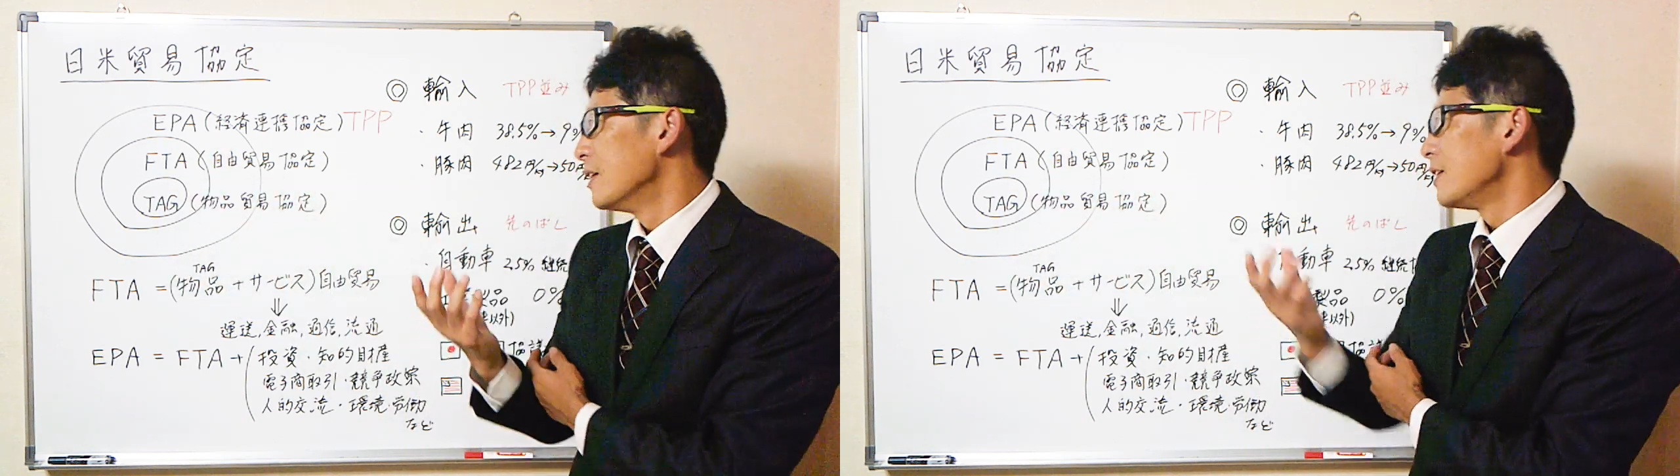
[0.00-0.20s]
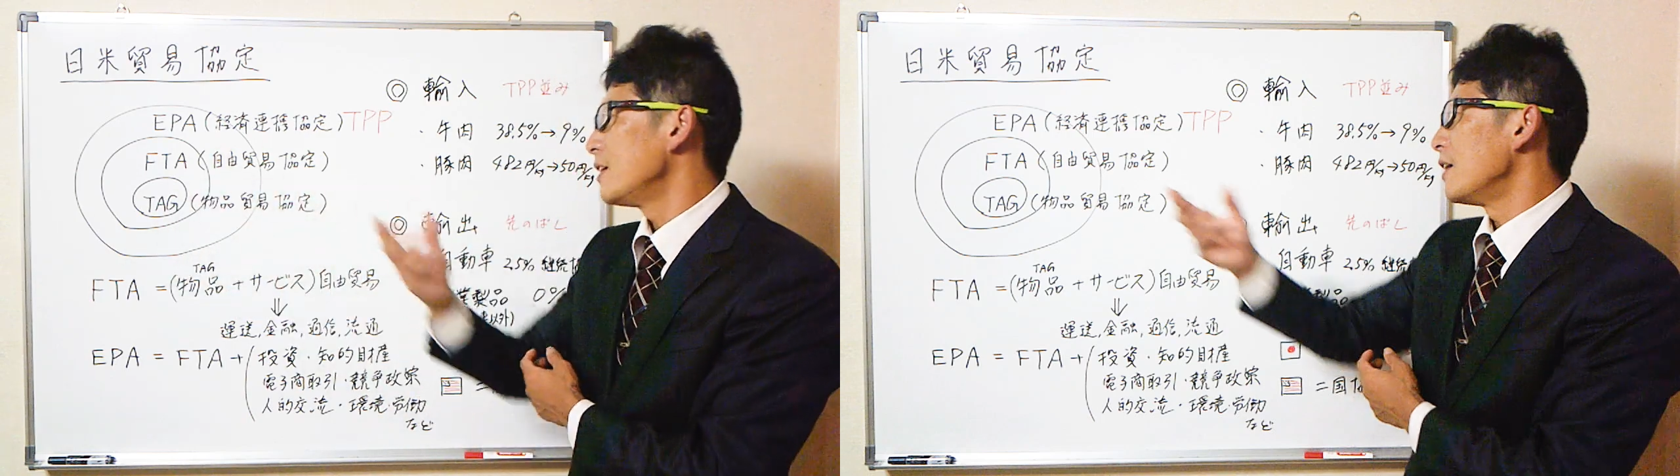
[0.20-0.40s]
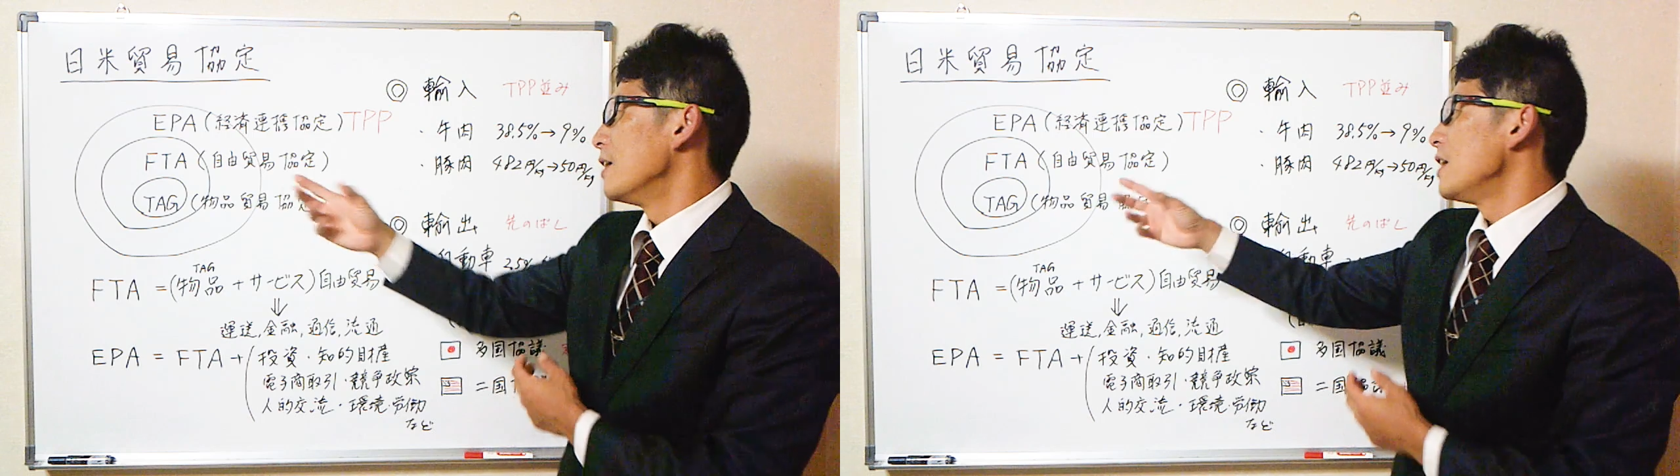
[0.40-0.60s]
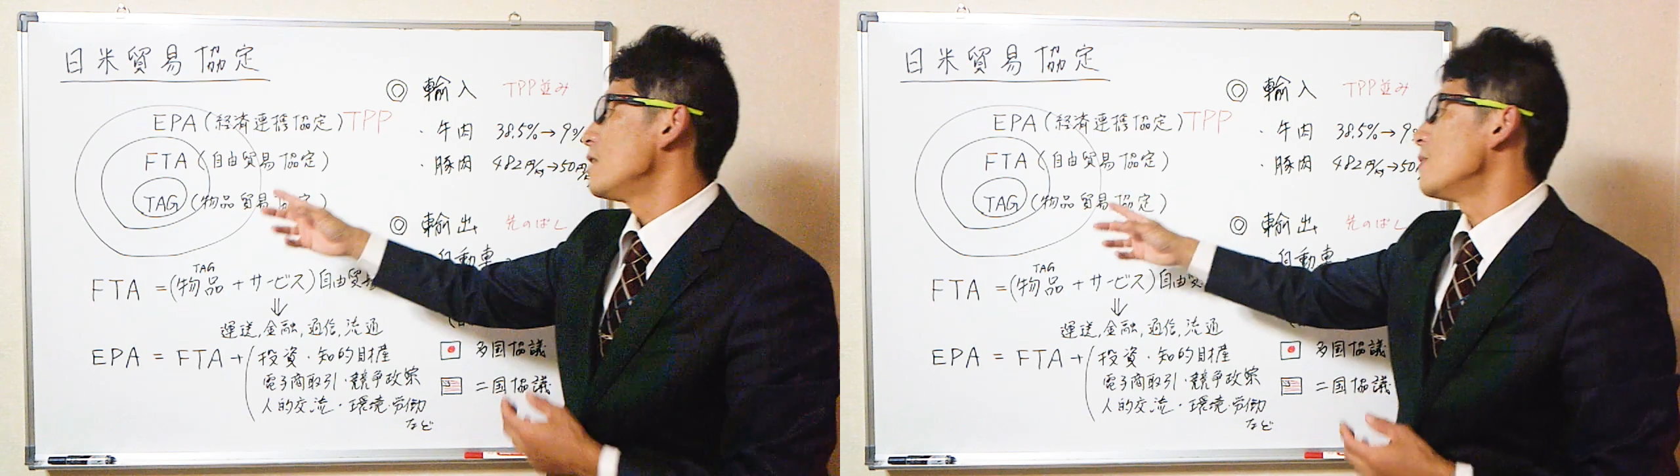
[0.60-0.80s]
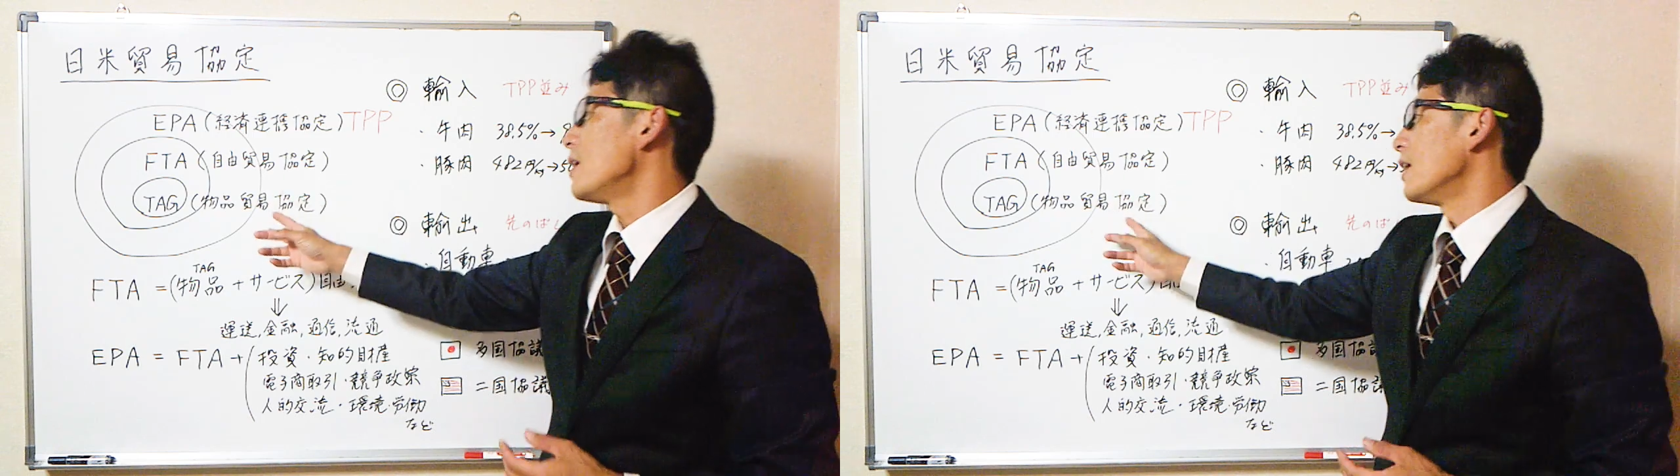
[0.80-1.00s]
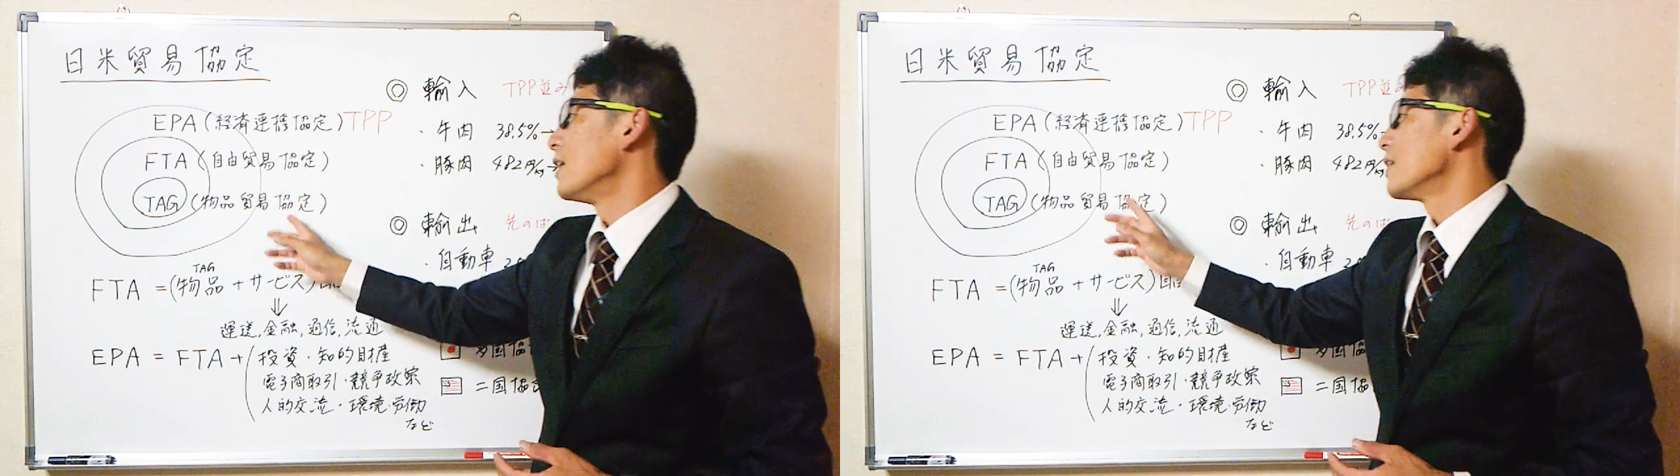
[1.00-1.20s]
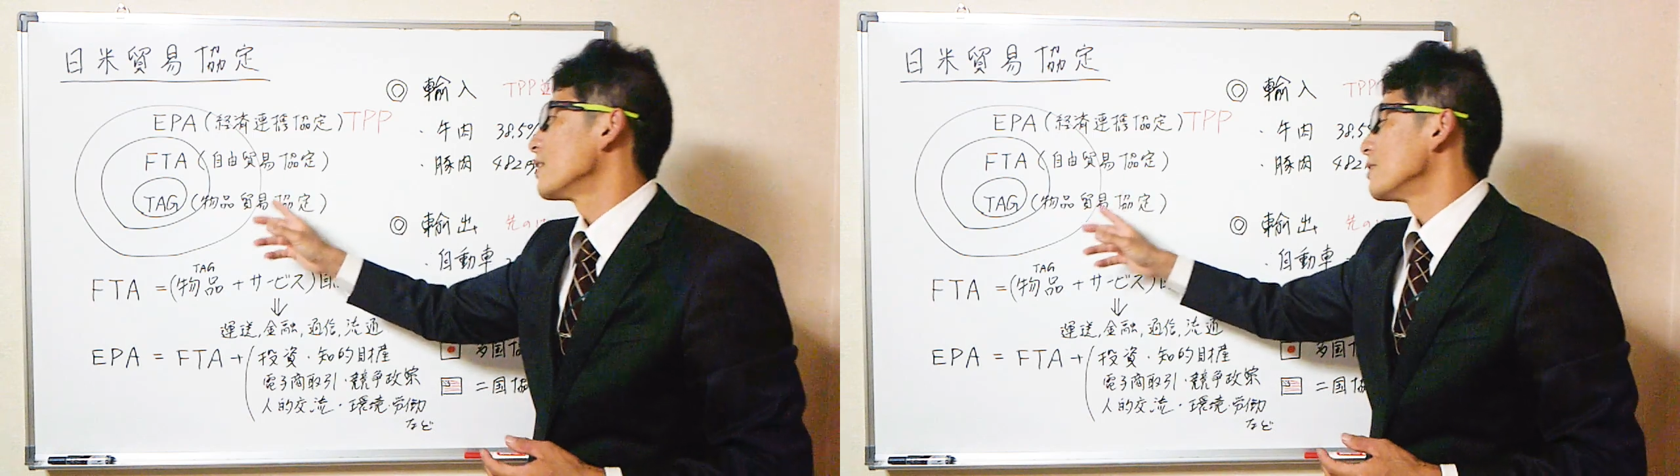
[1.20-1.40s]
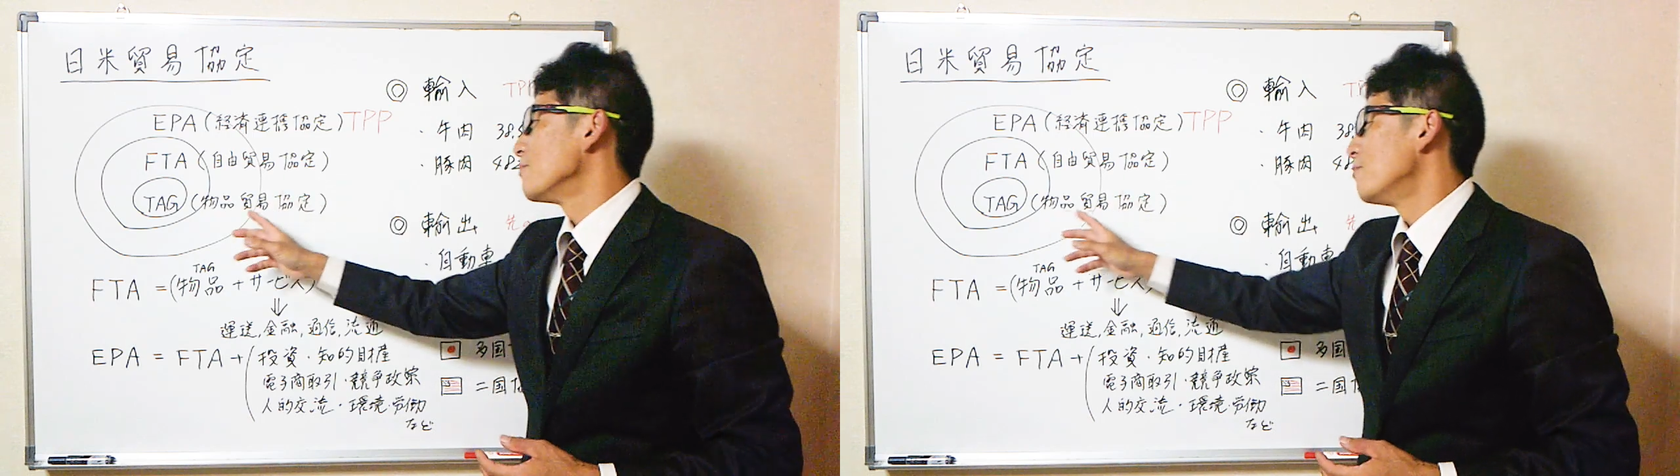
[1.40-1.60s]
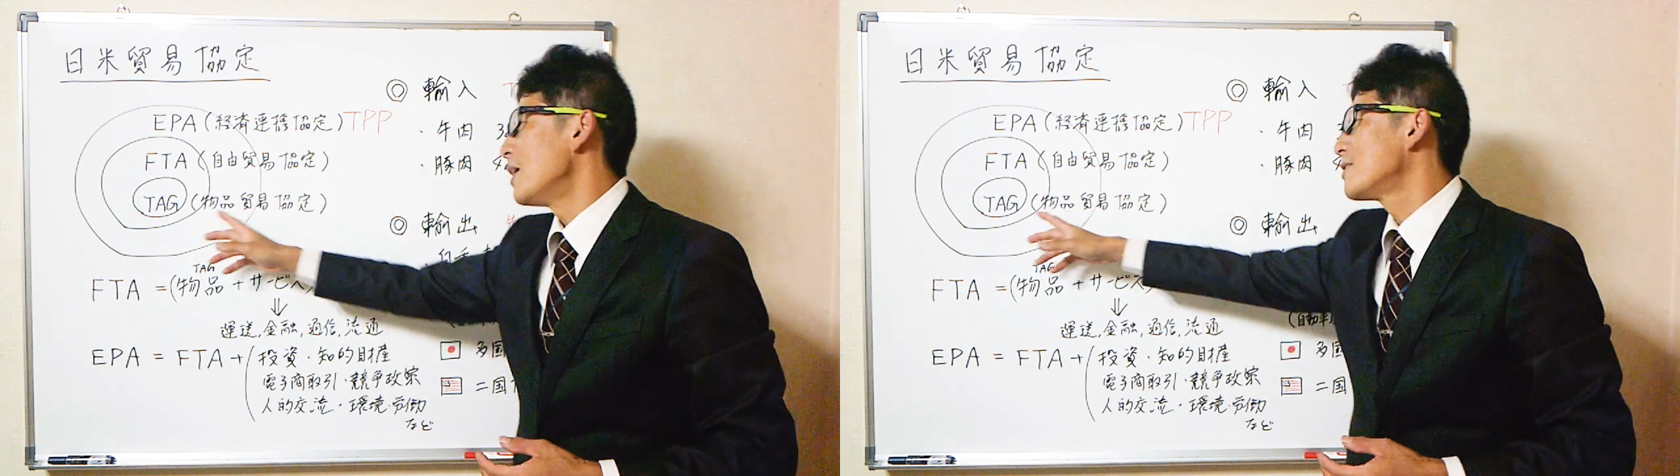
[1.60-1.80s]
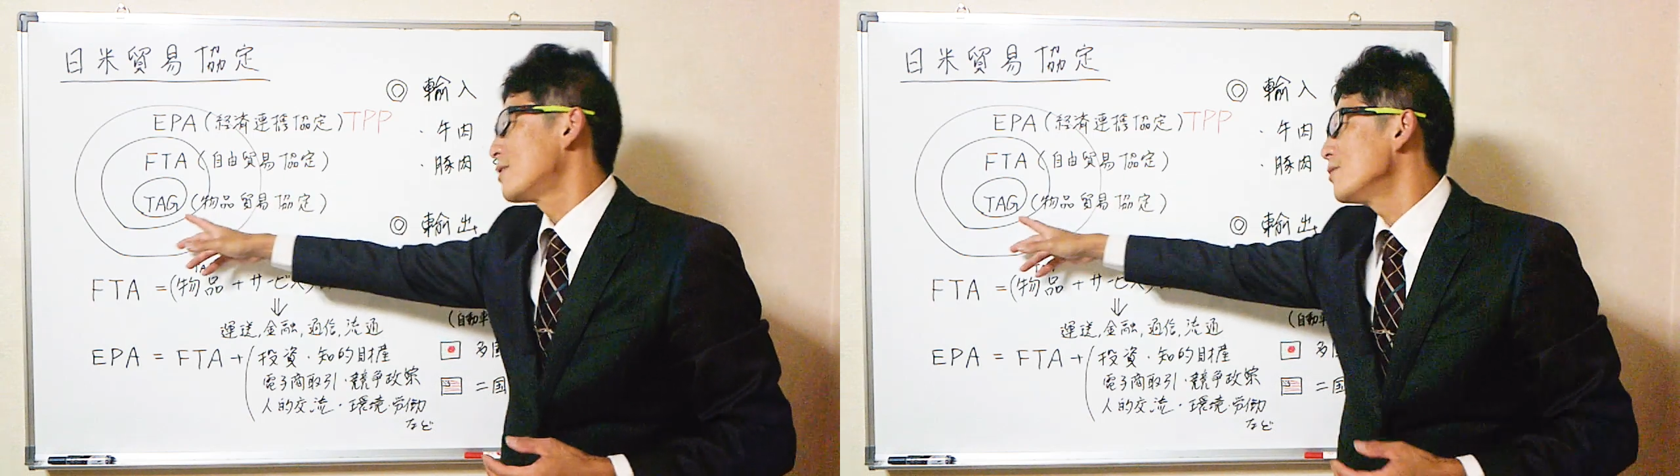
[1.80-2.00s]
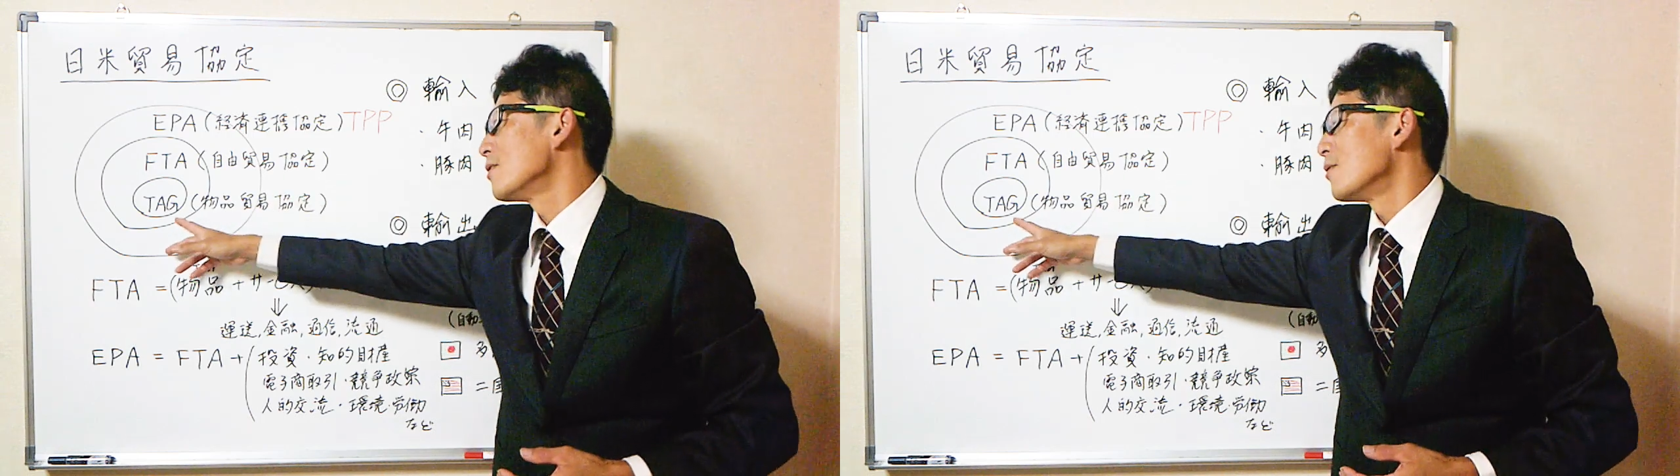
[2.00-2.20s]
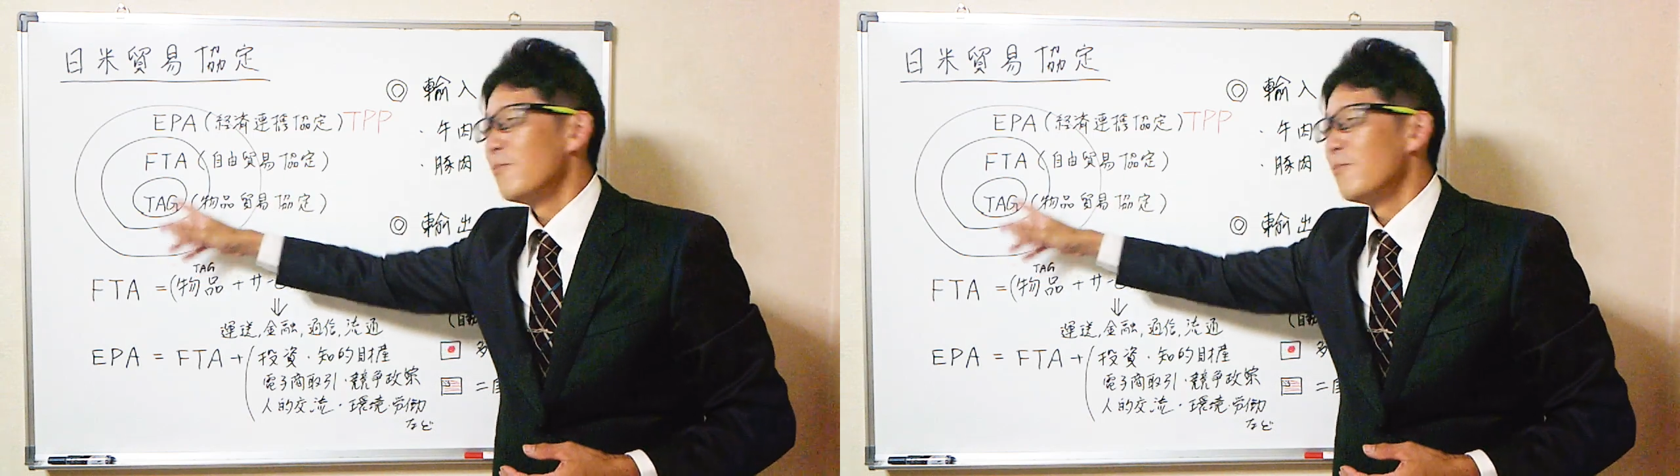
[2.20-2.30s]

で今まず